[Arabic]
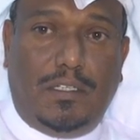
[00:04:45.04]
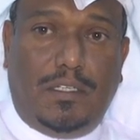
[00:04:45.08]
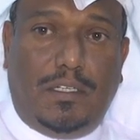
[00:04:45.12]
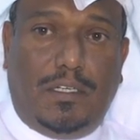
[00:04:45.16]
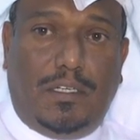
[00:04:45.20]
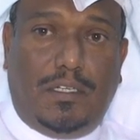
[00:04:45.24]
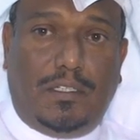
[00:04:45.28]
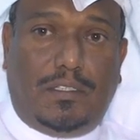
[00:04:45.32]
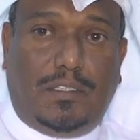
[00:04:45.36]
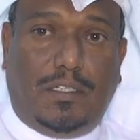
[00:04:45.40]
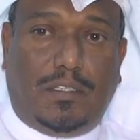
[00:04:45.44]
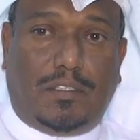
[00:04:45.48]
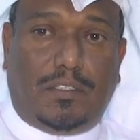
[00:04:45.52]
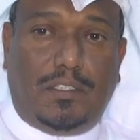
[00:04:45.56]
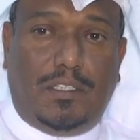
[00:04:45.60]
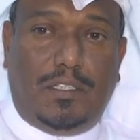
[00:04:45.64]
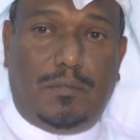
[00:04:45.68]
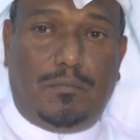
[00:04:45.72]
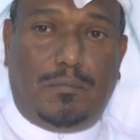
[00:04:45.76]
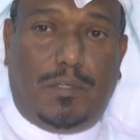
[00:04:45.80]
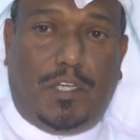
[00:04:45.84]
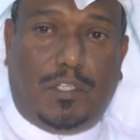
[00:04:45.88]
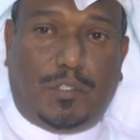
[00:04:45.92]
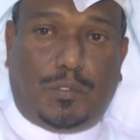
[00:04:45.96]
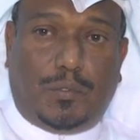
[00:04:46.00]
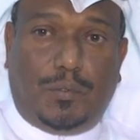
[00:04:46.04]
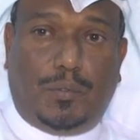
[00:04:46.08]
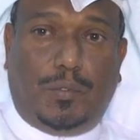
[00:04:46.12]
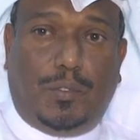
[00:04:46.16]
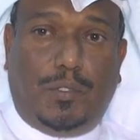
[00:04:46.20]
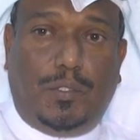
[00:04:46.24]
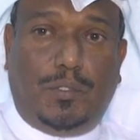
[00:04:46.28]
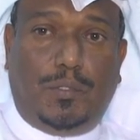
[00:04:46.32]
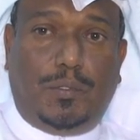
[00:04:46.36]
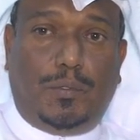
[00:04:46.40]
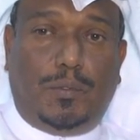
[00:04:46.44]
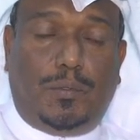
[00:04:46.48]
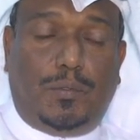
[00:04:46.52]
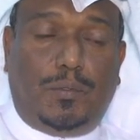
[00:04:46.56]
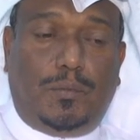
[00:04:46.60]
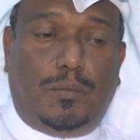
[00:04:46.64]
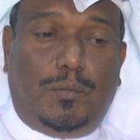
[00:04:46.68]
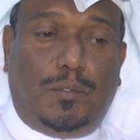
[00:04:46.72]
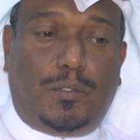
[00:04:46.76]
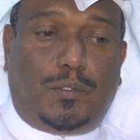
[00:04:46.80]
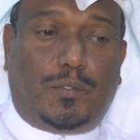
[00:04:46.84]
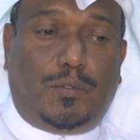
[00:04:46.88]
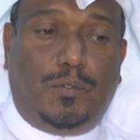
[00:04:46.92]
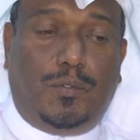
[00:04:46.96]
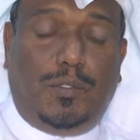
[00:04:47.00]
آه، تعطيهم محصول
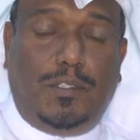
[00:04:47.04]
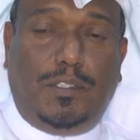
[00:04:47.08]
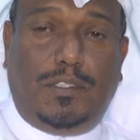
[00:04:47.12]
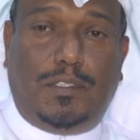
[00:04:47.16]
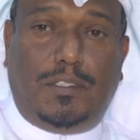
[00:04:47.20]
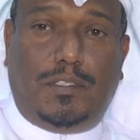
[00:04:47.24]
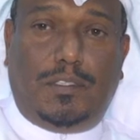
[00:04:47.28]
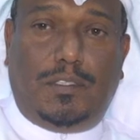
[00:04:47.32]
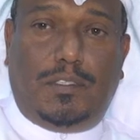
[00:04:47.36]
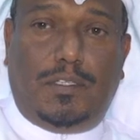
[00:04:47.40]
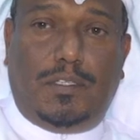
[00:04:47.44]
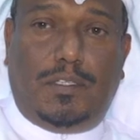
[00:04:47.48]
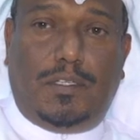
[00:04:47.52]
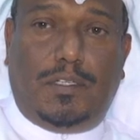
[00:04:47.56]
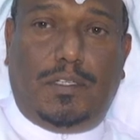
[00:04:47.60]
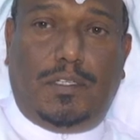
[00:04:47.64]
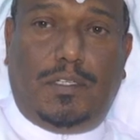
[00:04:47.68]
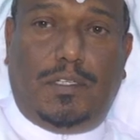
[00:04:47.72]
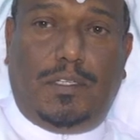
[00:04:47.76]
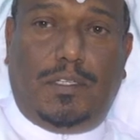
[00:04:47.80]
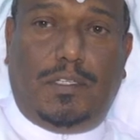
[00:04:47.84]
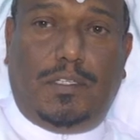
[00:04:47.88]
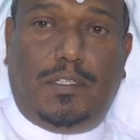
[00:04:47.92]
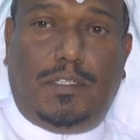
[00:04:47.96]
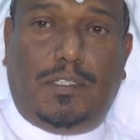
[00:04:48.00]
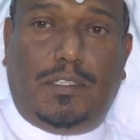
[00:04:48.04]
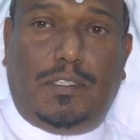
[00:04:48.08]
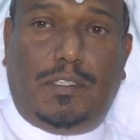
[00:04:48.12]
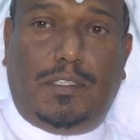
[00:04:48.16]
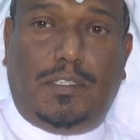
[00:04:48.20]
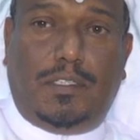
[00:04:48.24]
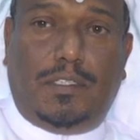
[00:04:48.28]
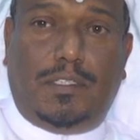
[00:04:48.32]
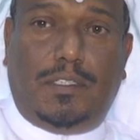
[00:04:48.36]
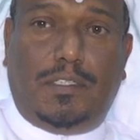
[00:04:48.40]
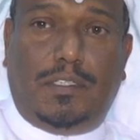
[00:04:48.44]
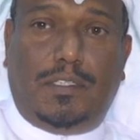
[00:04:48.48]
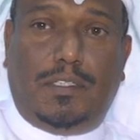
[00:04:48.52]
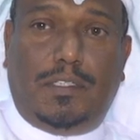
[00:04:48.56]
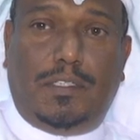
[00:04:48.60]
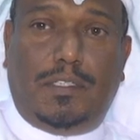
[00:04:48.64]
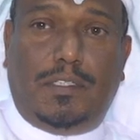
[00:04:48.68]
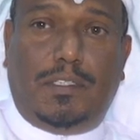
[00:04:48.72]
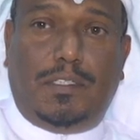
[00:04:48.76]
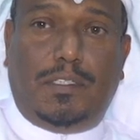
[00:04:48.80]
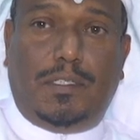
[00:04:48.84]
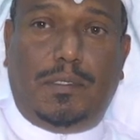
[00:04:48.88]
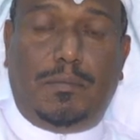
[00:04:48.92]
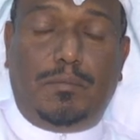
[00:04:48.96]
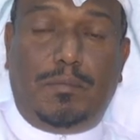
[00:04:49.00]
وتكون آه،
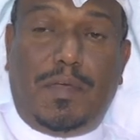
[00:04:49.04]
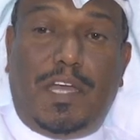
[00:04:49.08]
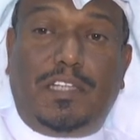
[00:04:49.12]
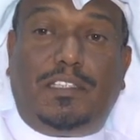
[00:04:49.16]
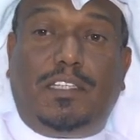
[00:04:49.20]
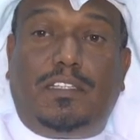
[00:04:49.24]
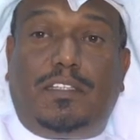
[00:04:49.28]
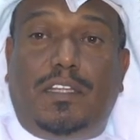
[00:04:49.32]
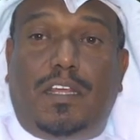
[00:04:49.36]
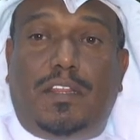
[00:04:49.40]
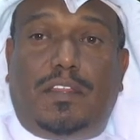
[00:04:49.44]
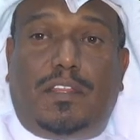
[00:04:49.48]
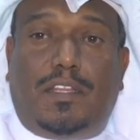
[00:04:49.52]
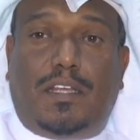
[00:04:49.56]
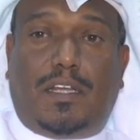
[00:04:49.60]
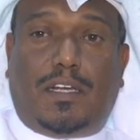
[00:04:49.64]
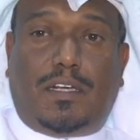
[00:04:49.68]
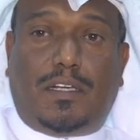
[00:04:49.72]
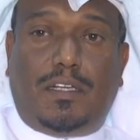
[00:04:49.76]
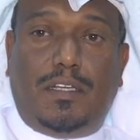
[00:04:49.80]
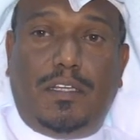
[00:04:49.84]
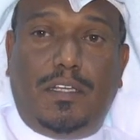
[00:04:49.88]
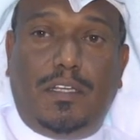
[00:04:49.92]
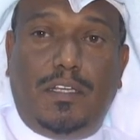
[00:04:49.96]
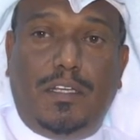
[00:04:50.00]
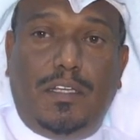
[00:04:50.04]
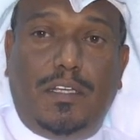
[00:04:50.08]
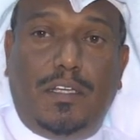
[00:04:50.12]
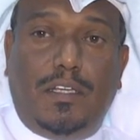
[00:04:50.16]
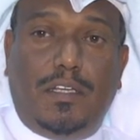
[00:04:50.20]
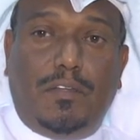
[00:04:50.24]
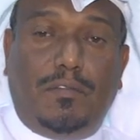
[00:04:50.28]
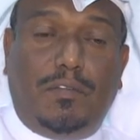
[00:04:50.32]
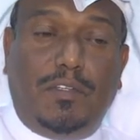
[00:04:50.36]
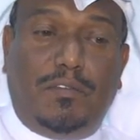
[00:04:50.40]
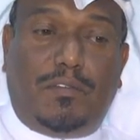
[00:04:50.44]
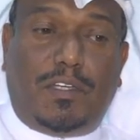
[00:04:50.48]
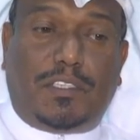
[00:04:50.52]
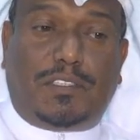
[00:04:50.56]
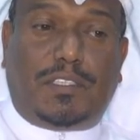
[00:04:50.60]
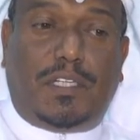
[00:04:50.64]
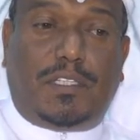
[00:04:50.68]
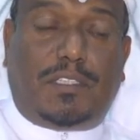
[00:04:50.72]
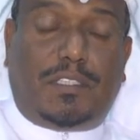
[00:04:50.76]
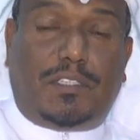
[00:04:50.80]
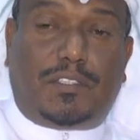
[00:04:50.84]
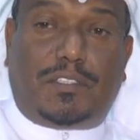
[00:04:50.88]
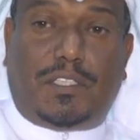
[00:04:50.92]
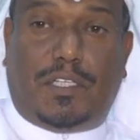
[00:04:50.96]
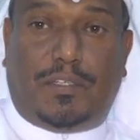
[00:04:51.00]
ما تتاثر في
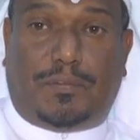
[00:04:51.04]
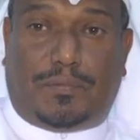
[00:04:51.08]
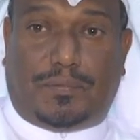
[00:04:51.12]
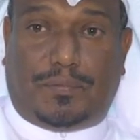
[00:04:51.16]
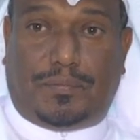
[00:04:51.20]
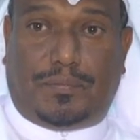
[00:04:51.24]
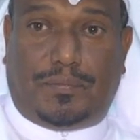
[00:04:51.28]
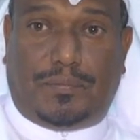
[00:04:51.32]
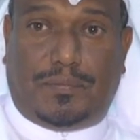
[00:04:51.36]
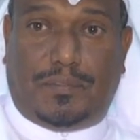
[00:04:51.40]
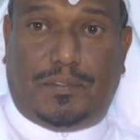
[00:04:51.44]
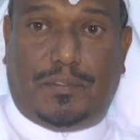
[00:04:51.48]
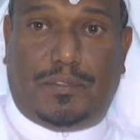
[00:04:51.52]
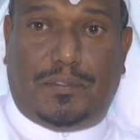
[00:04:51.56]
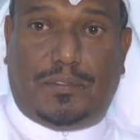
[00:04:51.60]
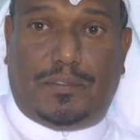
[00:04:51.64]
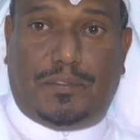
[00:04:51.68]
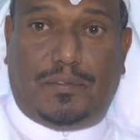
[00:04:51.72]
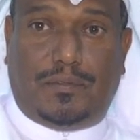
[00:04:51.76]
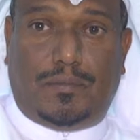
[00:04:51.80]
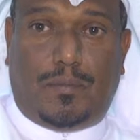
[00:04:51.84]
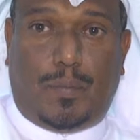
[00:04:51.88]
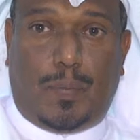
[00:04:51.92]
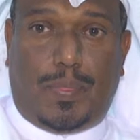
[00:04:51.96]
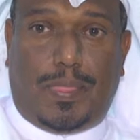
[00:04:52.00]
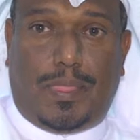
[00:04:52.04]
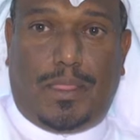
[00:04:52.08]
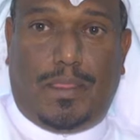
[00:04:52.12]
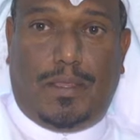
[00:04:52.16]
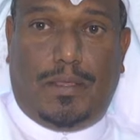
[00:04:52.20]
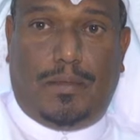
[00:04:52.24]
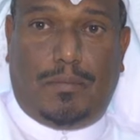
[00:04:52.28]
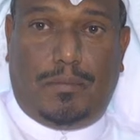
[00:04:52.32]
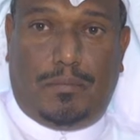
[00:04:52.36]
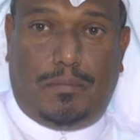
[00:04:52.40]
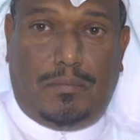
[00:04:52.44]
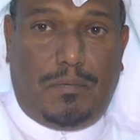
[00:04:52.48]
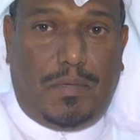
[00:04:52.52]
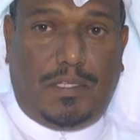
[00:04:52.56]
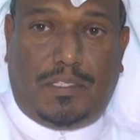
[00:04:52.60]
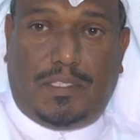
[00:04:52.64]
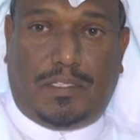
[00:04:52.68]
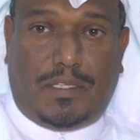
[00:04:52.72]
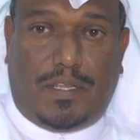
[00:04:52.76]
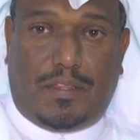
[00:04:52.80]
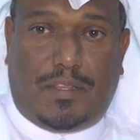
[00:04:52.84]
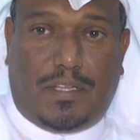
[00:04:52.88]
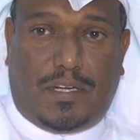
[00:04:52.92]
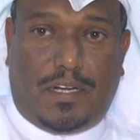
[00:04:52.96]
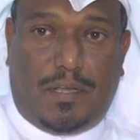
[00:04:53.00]
فصله الصيف ما
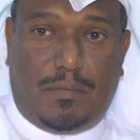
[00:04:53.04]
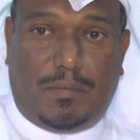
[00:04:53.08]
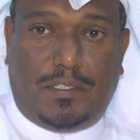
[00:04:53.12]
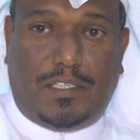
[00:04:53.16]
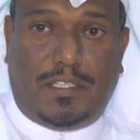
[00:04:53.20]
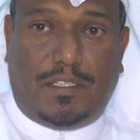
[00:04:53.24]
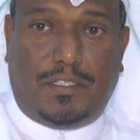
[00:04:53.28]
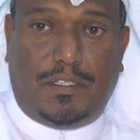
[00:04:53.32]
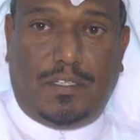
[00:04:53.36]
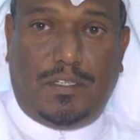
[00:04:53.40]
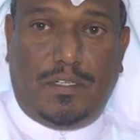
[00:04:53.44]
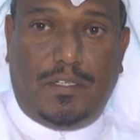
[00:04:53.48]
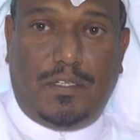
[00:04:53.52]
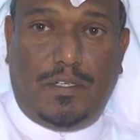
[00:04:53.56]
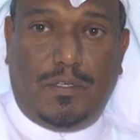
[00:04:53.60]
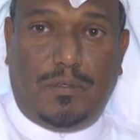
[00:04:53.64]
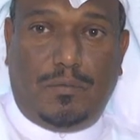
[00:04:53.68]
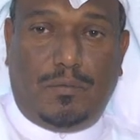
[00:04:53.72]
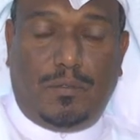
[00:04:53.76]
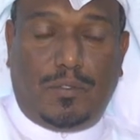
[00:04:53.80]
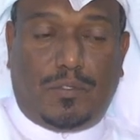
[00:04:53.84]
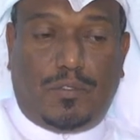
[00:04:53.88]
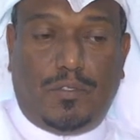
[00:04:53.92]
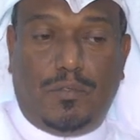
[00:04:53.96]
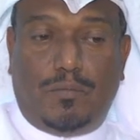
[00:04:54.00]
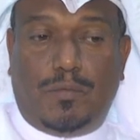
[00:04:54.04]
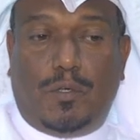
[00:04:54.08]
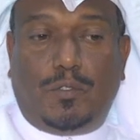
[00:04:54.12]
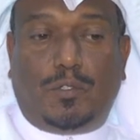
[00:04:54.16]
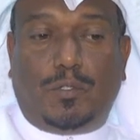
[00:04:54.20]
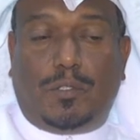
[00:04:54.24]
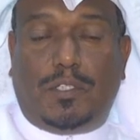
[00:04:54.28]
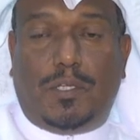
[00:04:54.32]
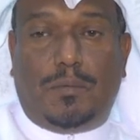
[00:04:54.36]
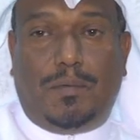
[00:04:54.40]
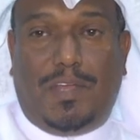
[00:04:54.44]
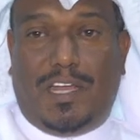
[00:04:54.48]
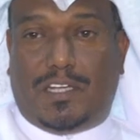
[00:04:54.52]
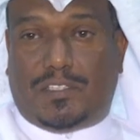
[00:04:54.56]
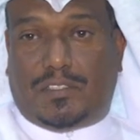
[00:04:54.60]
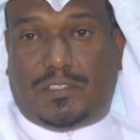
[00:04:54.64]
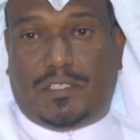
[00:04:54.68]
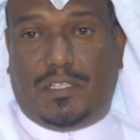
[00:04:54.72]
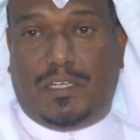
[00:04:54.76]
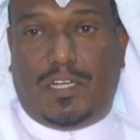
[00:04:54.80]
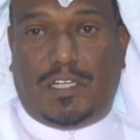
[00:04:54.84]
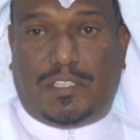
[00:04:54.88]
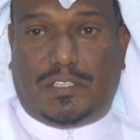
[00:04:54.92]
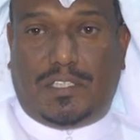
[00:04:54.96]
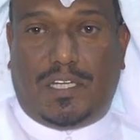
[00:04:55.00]
تتاثر ابدا وتكون موجوده
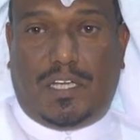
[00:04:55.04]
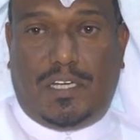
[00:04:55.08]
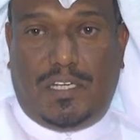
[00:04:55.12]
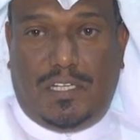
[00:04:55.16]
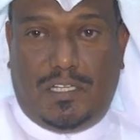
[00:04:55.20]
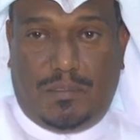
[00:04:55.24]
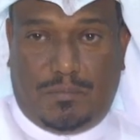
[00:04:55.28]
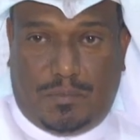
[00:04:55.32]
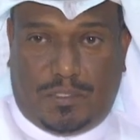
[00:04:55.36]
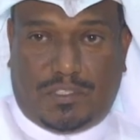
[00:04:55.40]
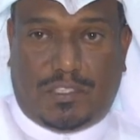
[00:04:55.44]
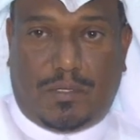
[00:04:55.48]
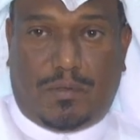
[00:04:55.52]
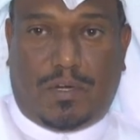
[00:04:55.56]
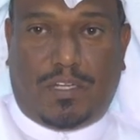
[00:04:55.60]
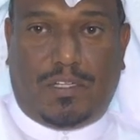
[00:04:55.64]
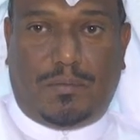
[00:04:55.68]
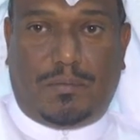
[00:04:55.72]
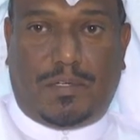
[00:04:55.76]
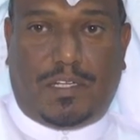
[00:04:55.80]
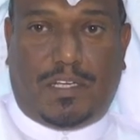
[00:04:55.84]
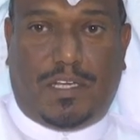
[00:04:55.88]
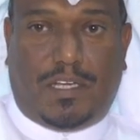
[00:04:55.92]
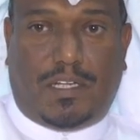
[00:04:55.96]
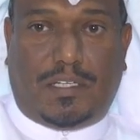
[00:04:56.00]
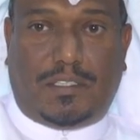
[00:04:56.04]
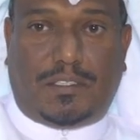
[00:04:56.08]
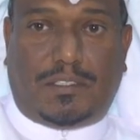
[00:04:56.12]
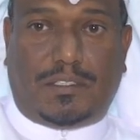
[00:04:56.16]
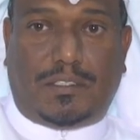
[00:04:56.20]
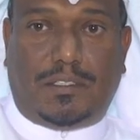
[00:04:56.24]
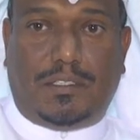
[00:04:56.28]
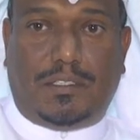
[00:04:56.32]
بعكس الاشياء اللي هي مستورده من الخارج